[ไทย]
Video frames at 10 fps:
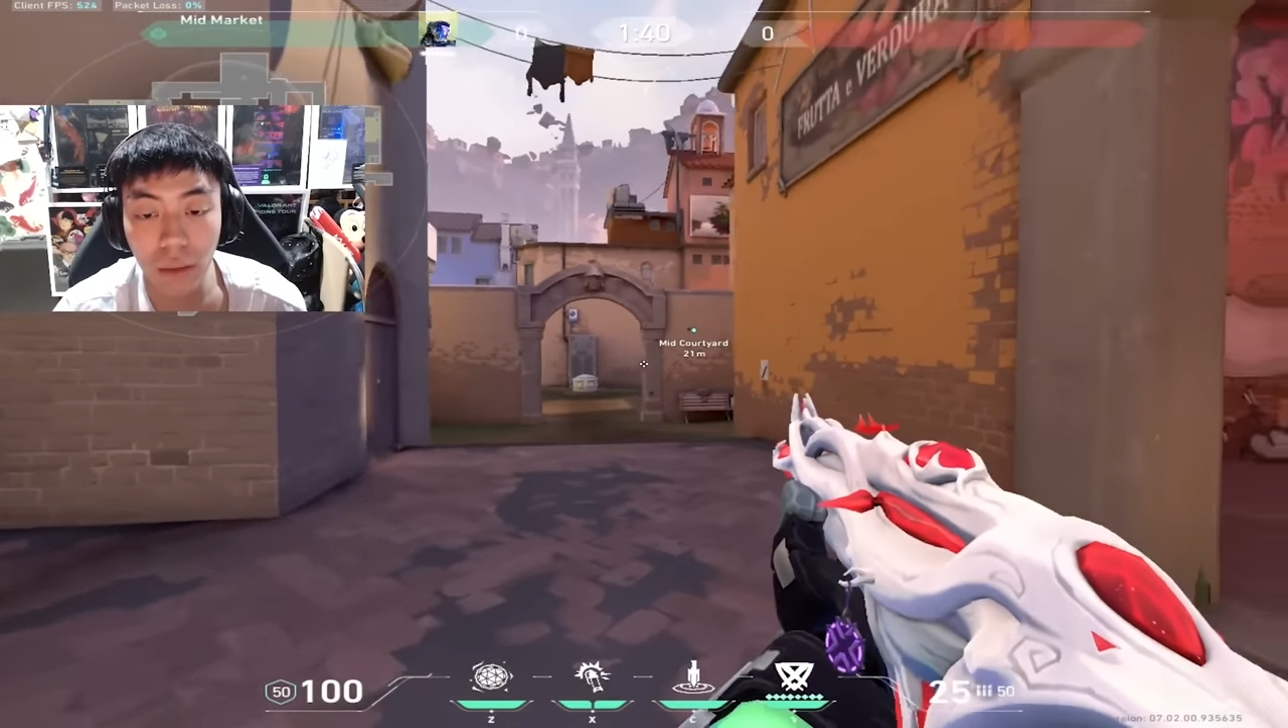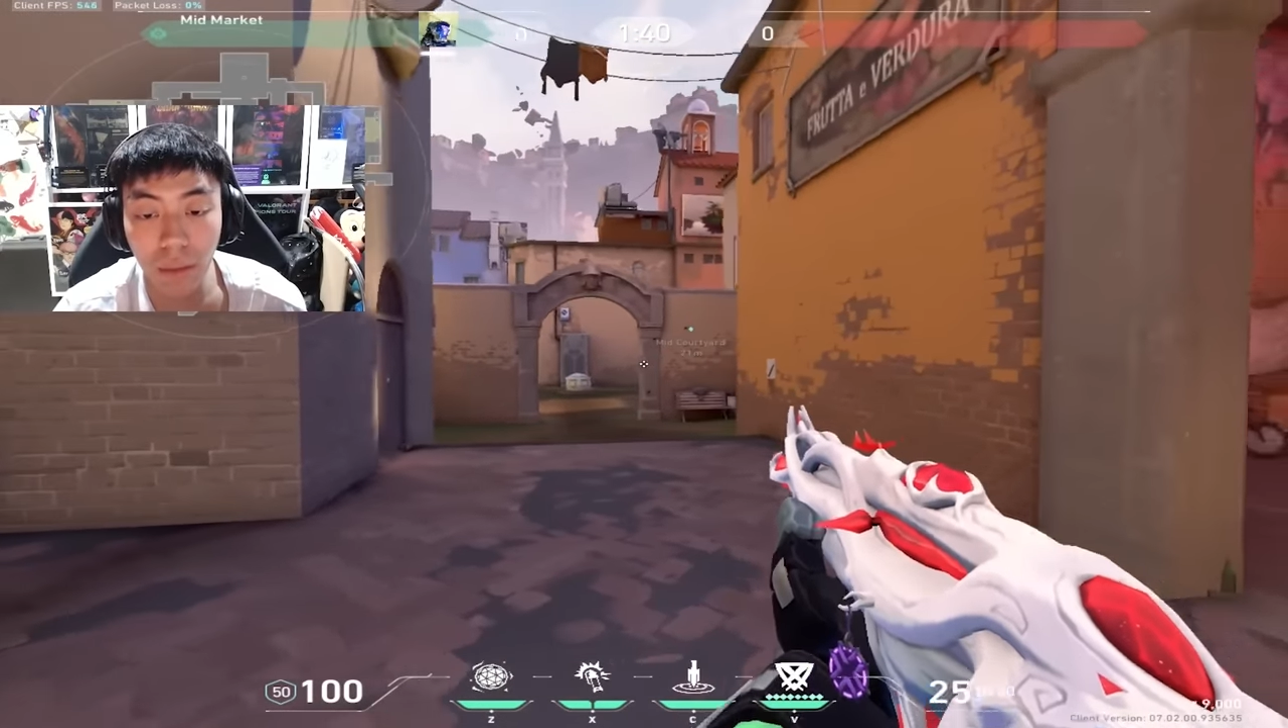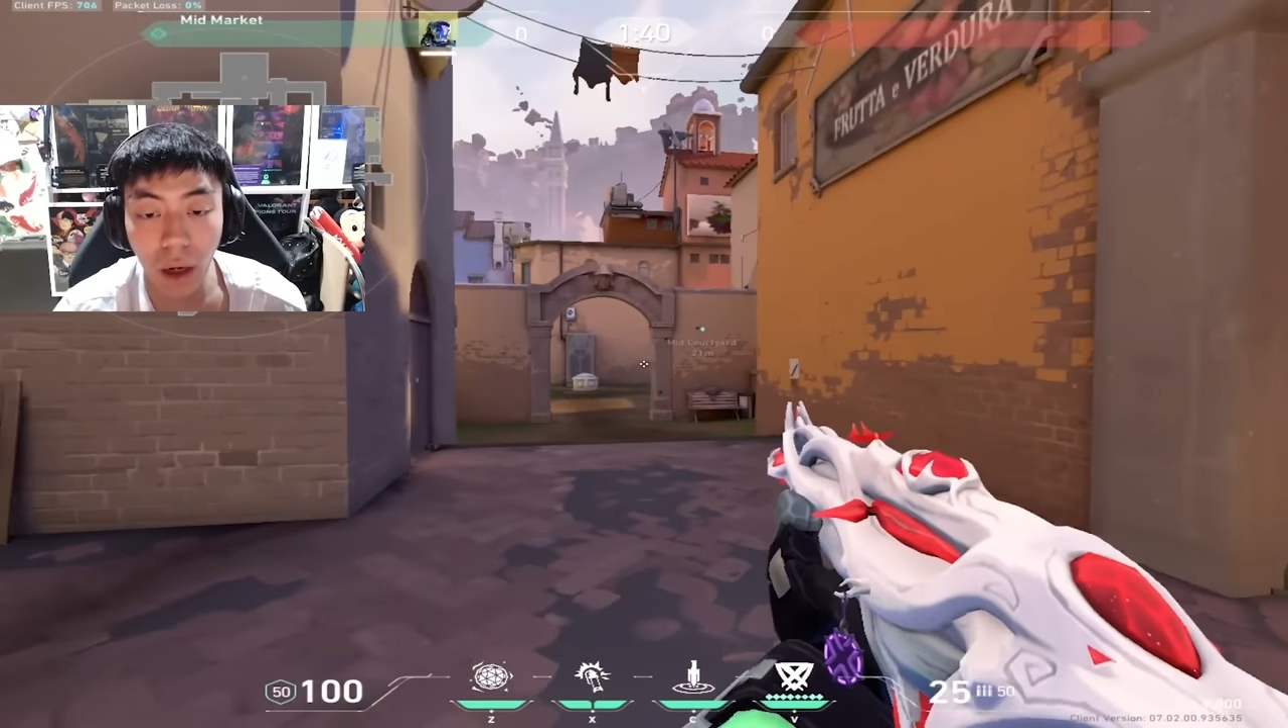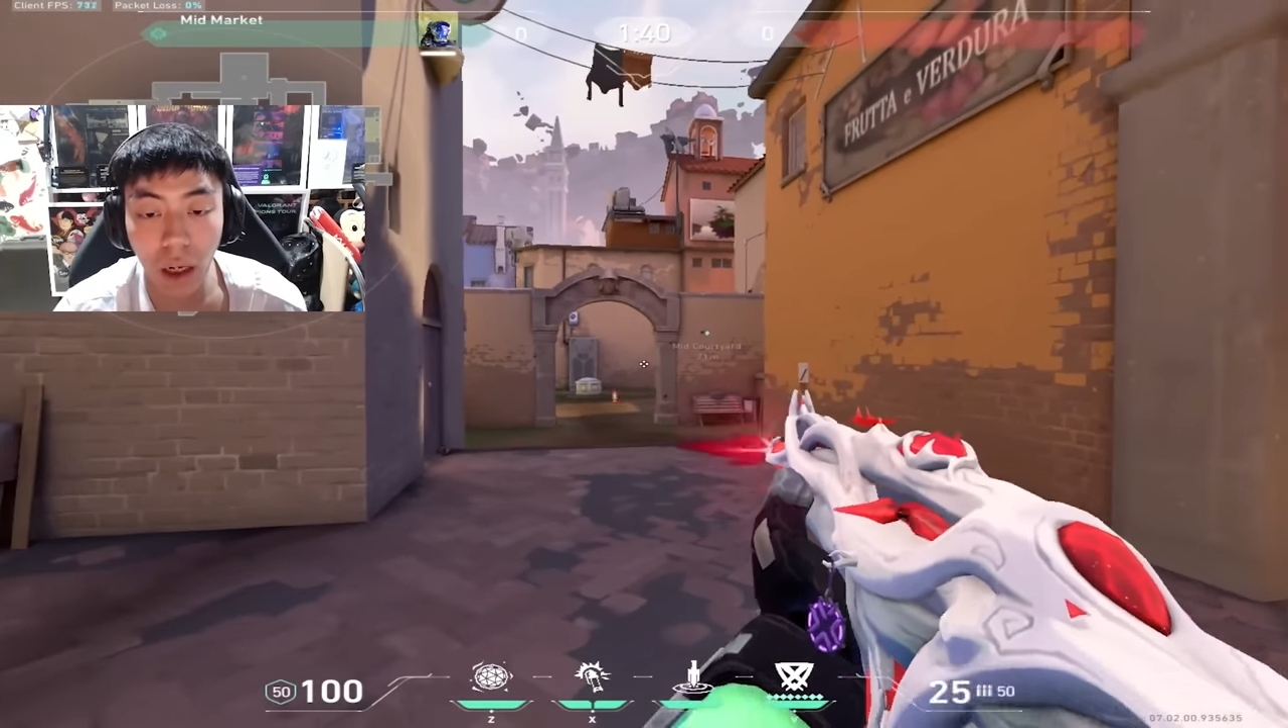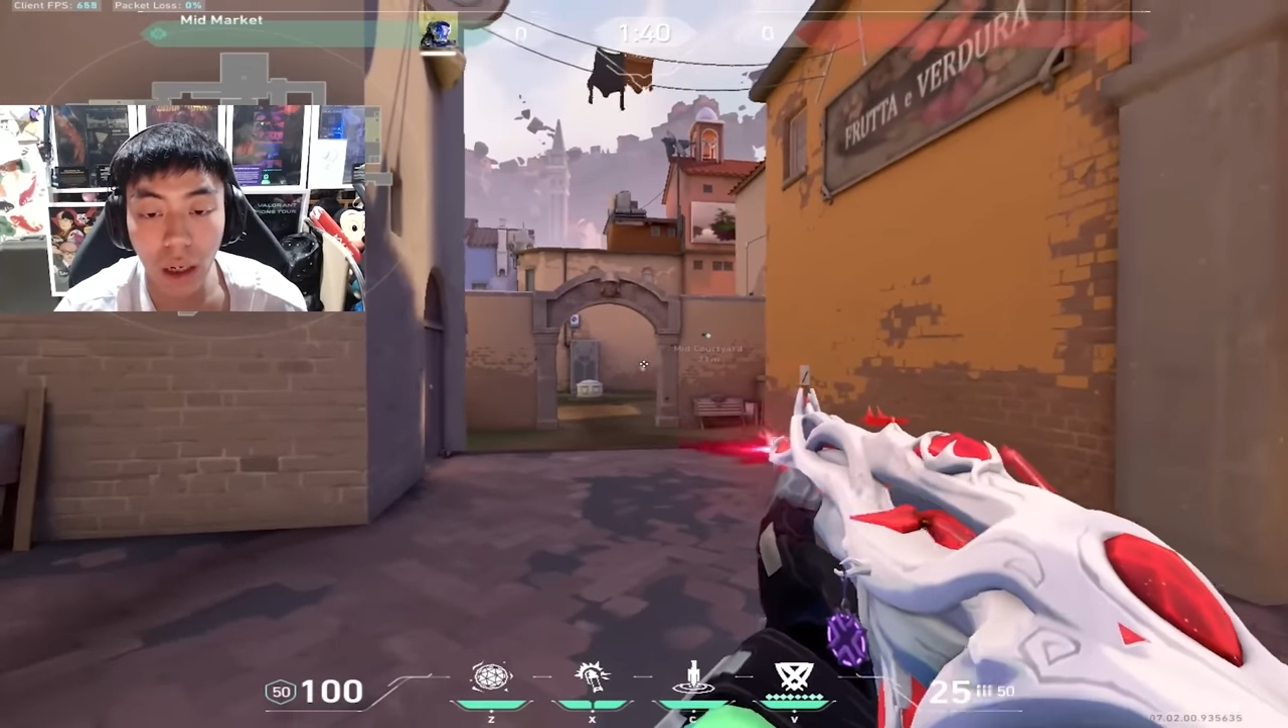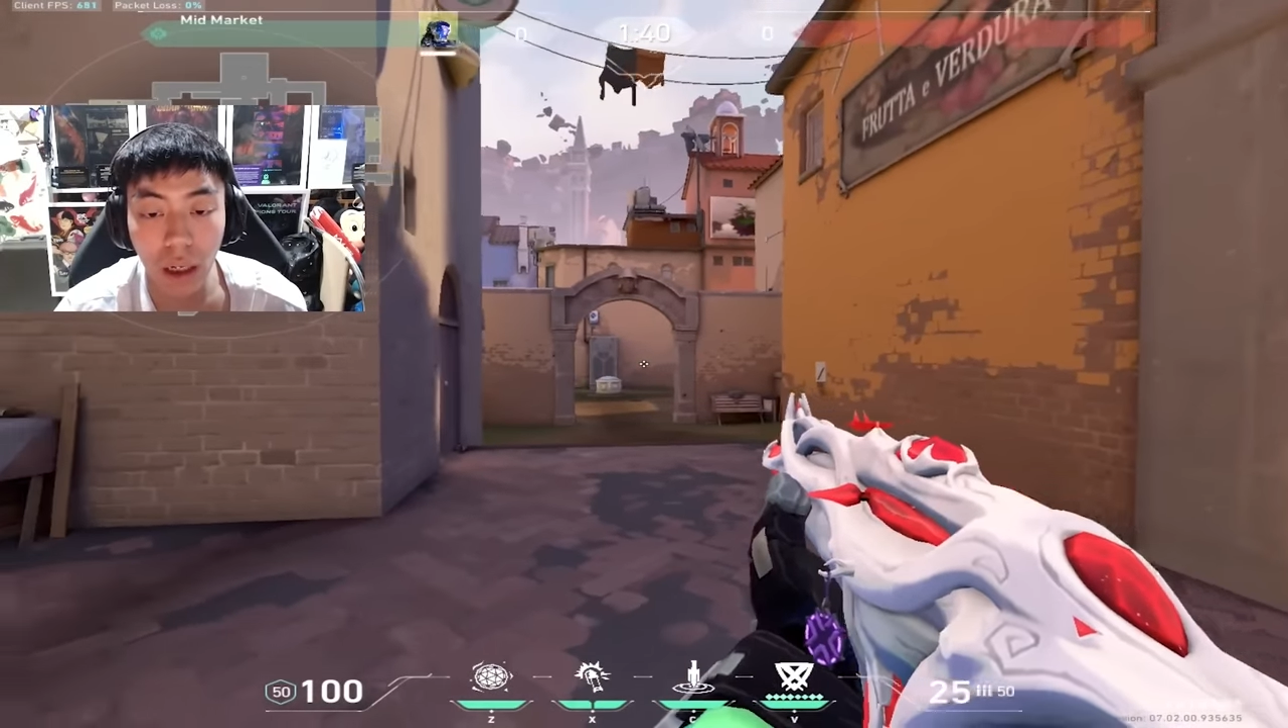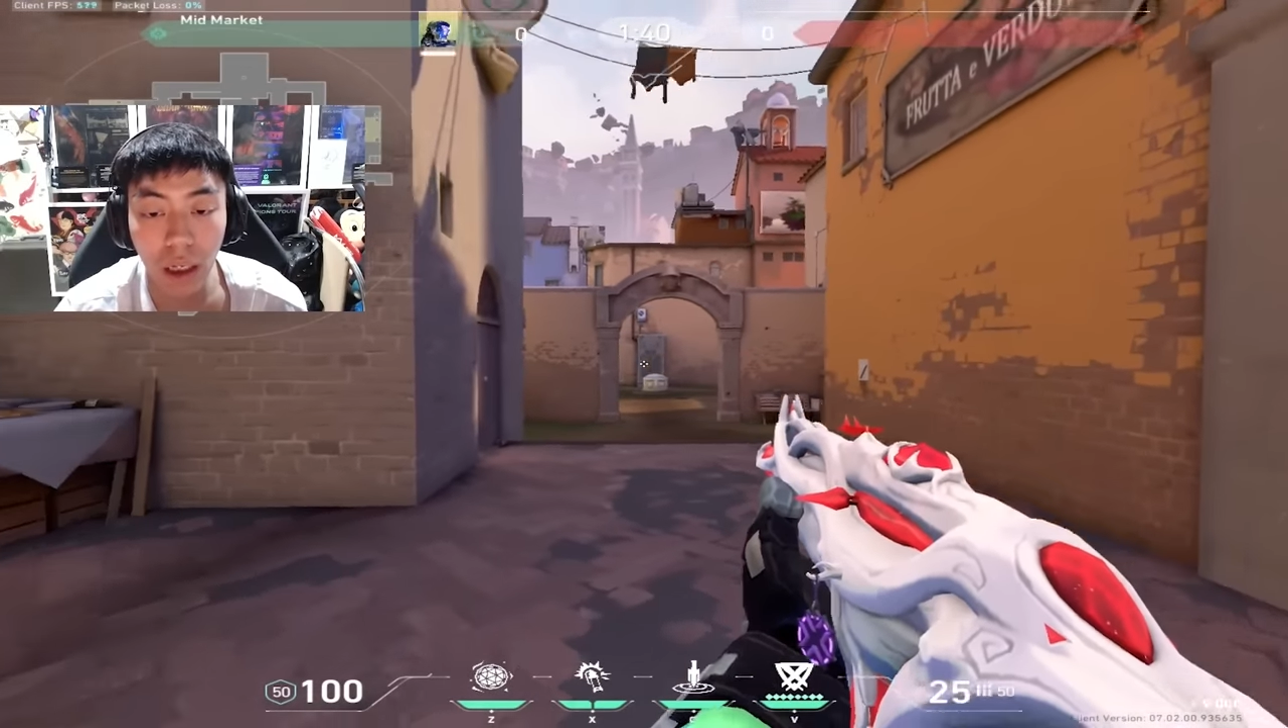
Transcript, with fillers: ปล่อยแล้วก็